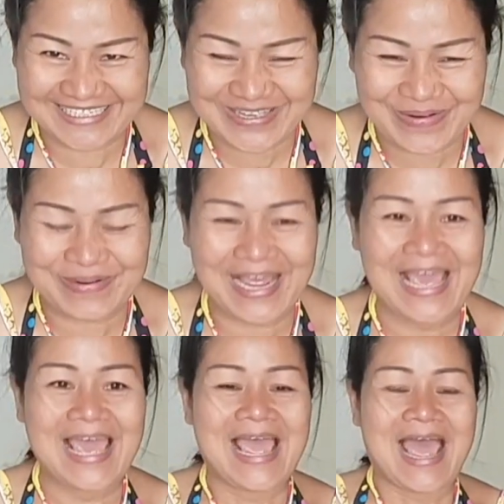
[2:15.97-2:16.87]
สอมา
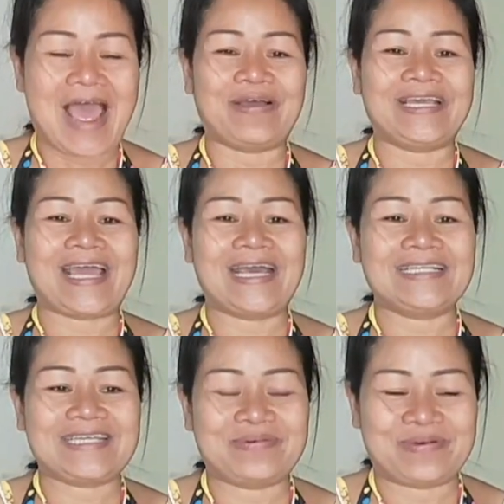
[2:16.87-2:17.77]
เอาง่ายๆเขา
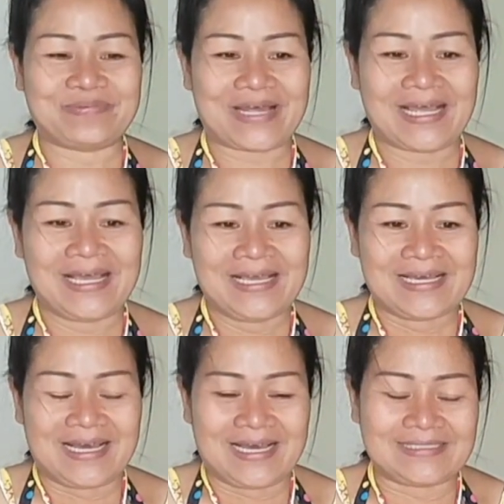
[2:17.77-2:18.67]
เจ้าแบบ
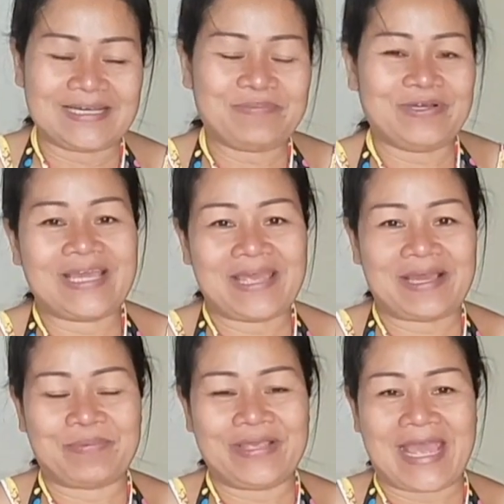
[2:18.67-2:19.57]
ว่า่าจังพ่อใหญ่
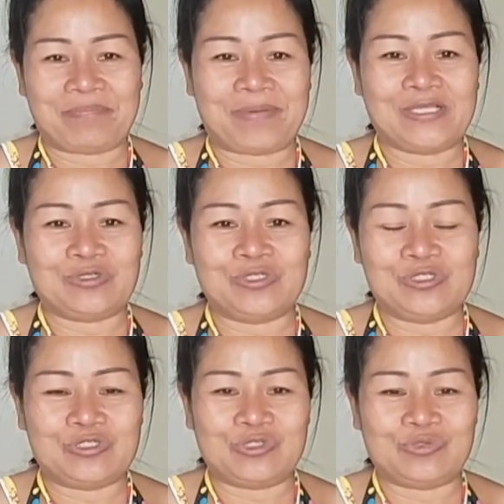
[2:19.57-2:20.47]
ก็บ่อยากไปจน
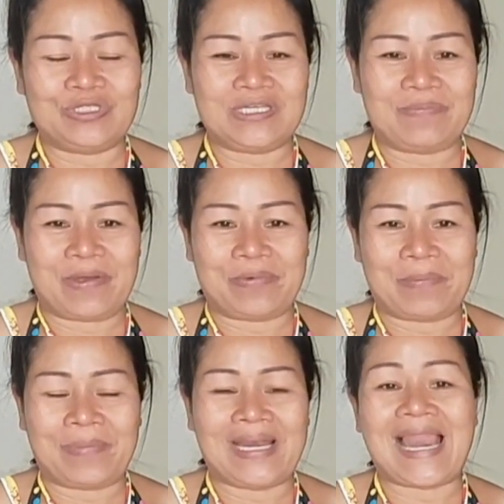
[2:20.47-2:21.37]
จุดที่แบบว่า
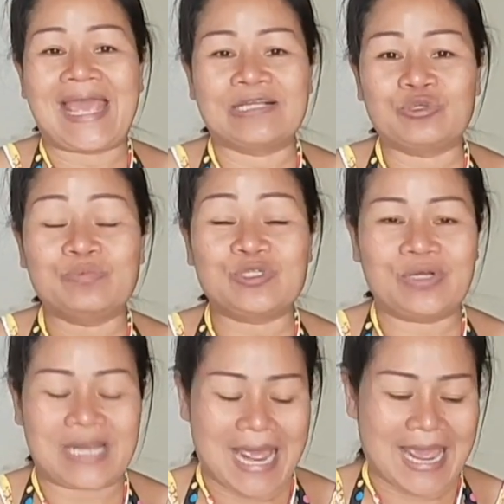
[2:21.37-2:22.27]
เป็นแหล่งชุมชน
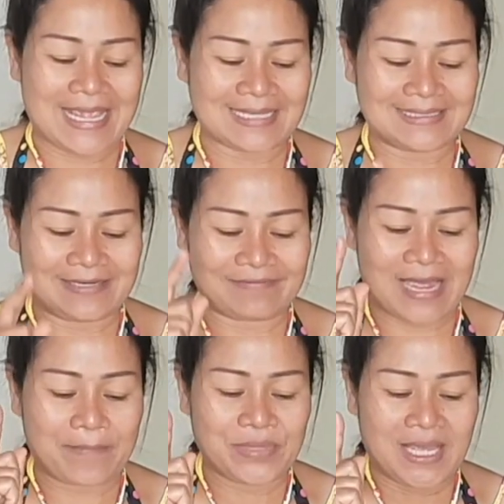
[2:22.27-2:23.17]
หลาย อย่างเช่นว่า
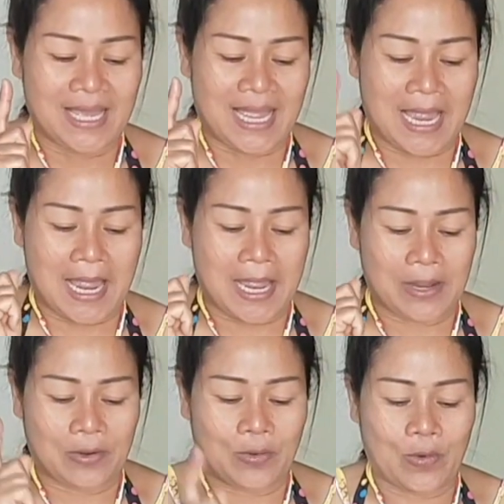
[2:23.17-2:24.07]
อ่า
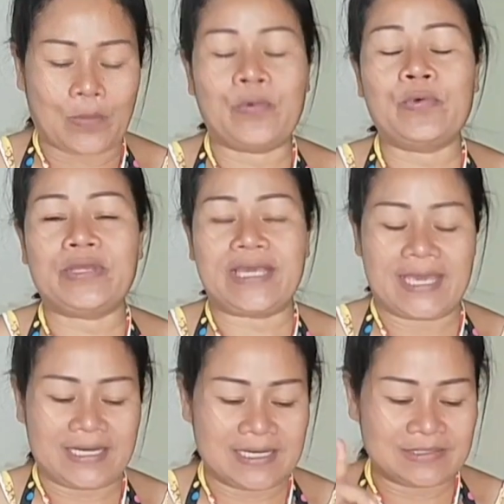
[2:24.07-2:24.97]
ภูเก็
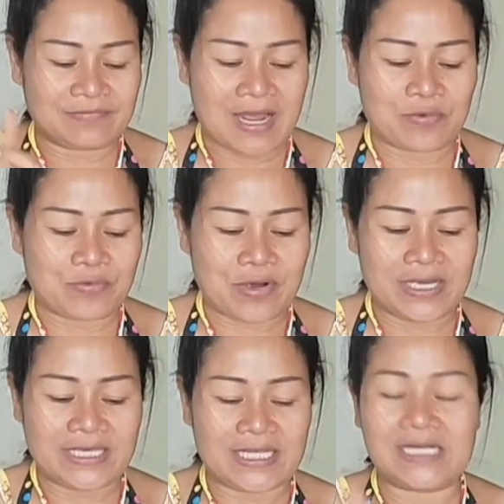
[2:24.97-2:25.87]
ตหรือว่า หัว
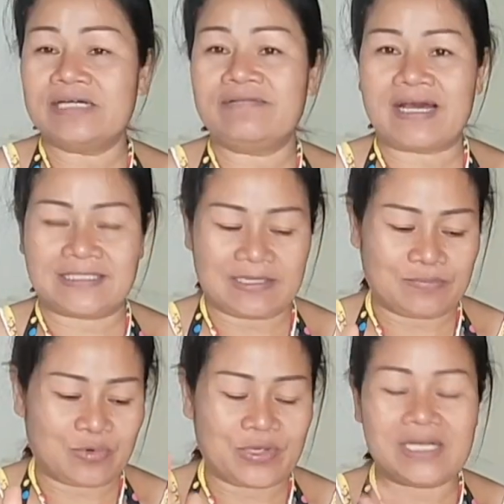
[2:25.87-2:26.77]
หินหรือว่าส
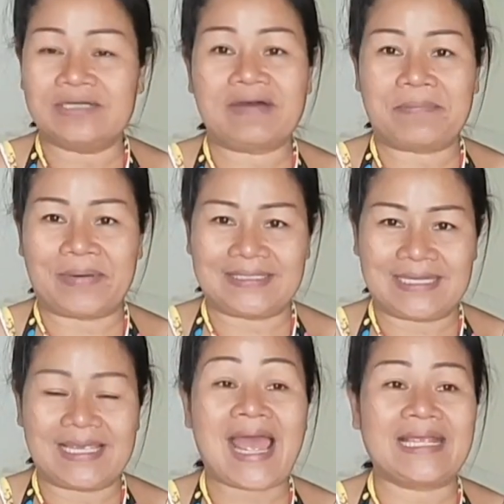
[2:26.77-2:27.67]
มุยหรือว่า พัท
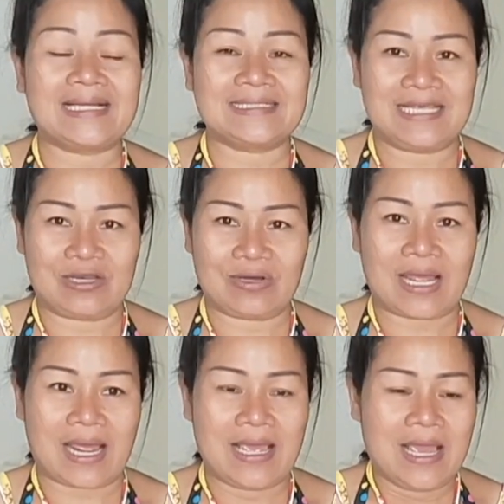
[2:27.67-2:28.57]
ยาจังสี่เนาะ
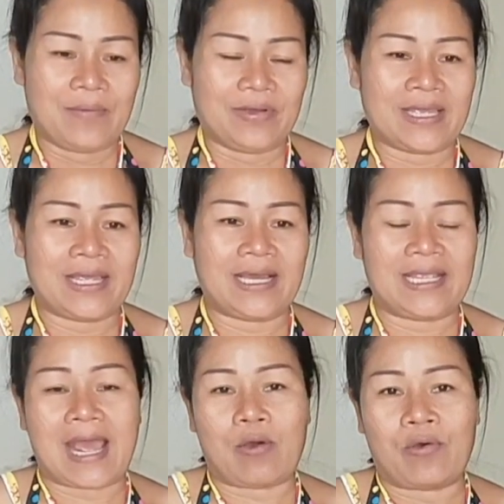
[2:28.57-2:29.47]
ค่ะพพรายไงก็
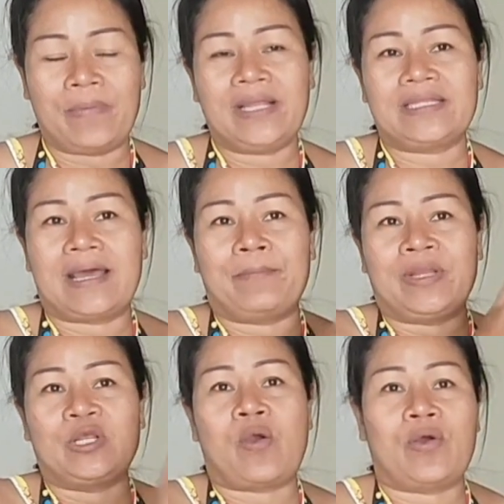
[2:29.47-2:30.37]
อยากออกมาตามเป็
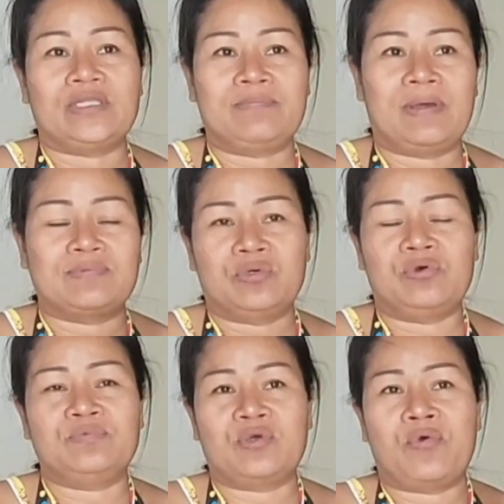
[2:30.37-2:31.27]
นเกาะที่แบบสง
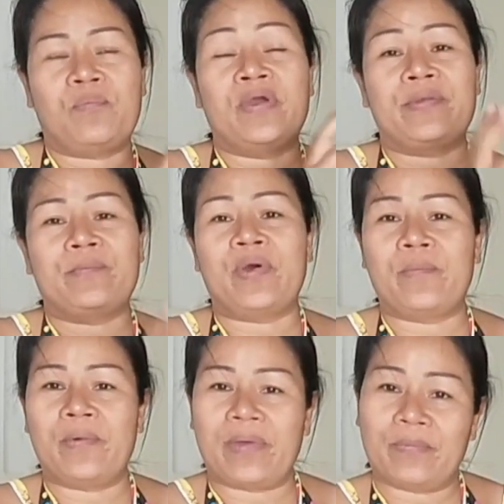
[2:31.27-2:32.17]
บสงบบ่
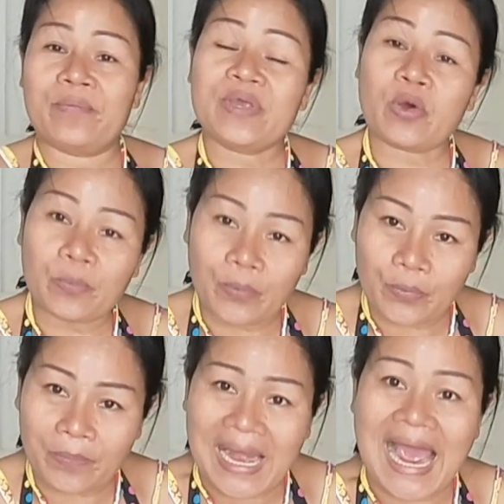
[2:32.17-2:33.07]
บ่แบบบ่มีคนพลุ
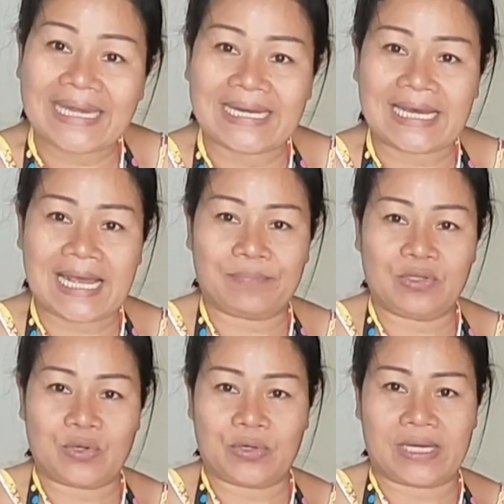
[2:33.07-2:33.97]
กพล่านนะคะพี่
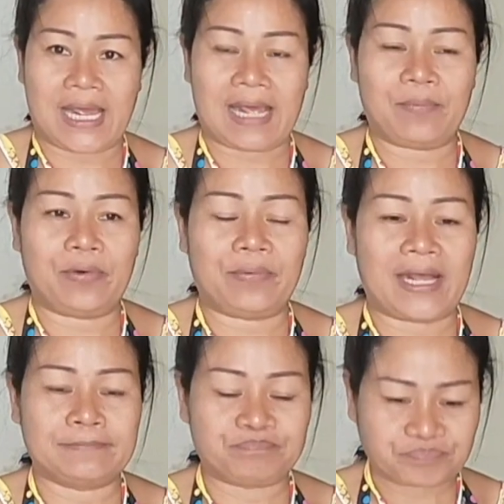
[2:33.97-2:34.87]
น้องค่ะเพราะว่า
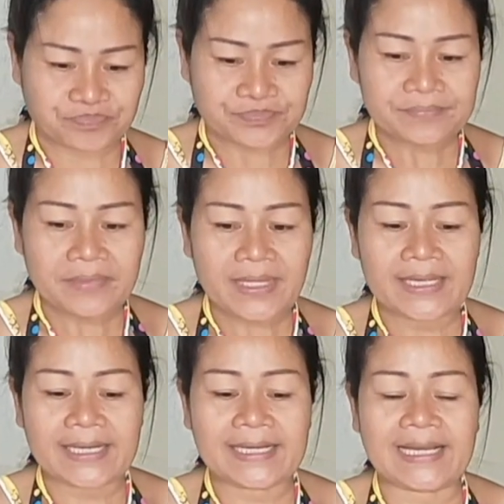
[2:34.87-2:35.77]

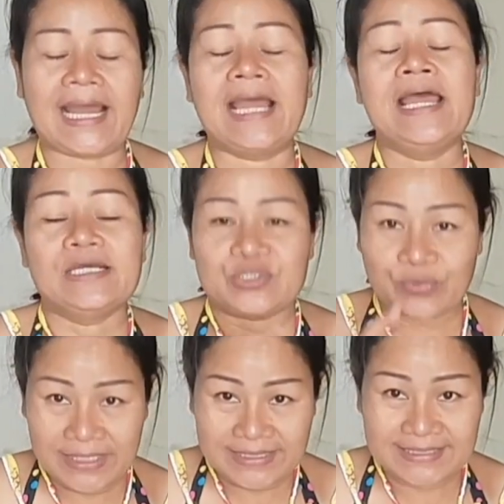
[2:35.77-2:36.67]
ก็ส่
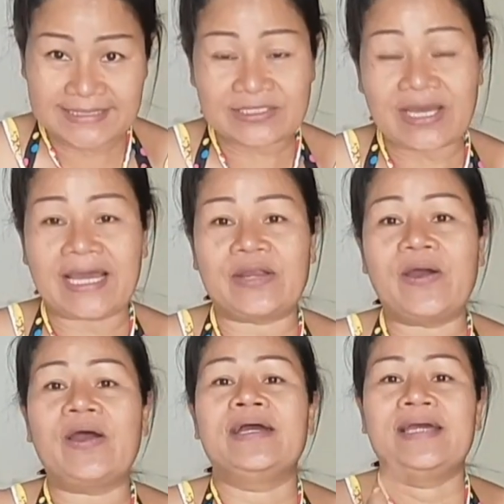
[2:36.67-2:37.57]
วนหนึ่งนะคะ
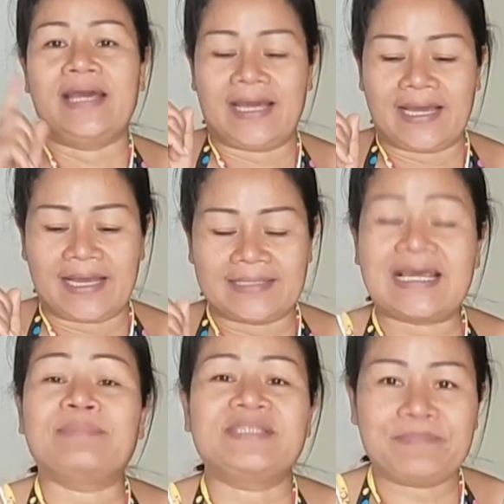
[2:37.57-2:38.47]
เนาะอ่า
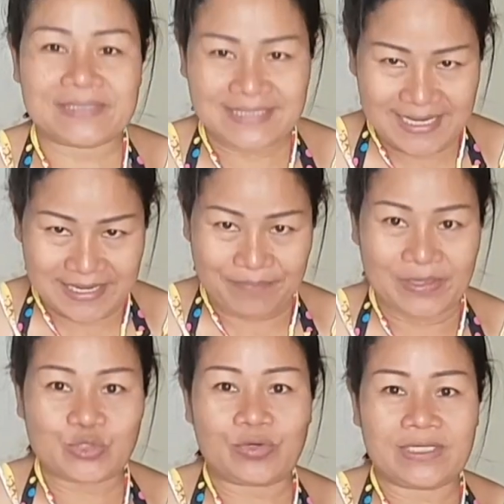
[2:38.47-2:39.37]
สามสิบเปอร์เซ็นต์ก็เป็น
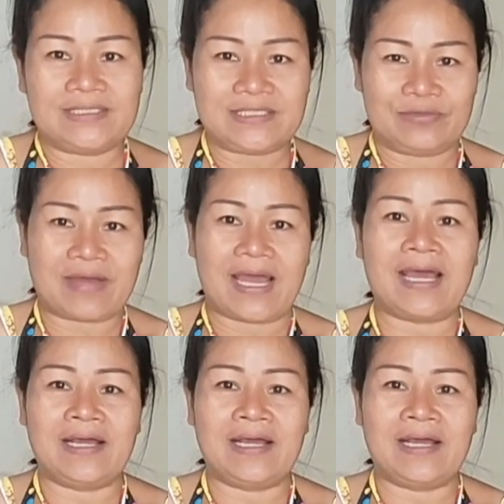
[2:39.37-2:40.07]
ส่วนหนึ่งที่ว่า